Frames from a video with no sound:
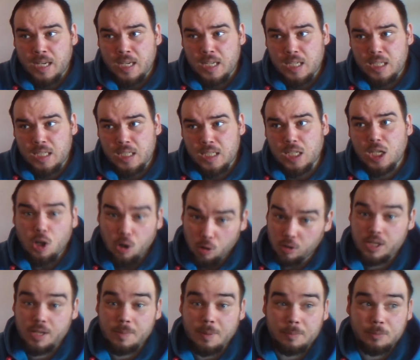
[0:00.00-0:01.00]
E,
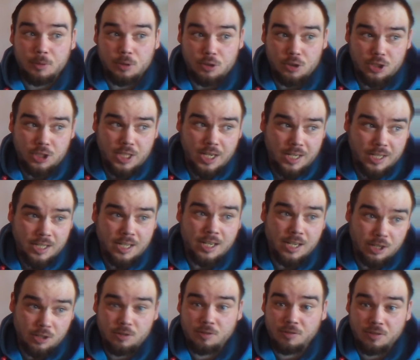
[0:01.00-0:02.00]
rolki mam do dzisiaj,
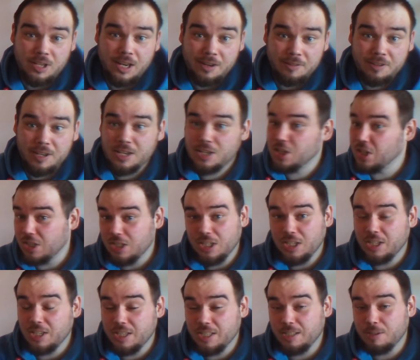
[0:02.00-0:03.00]
leżą w szafie, nigdy
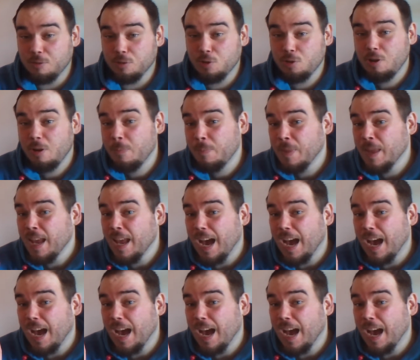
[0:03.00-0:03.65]
ich nie założyłem,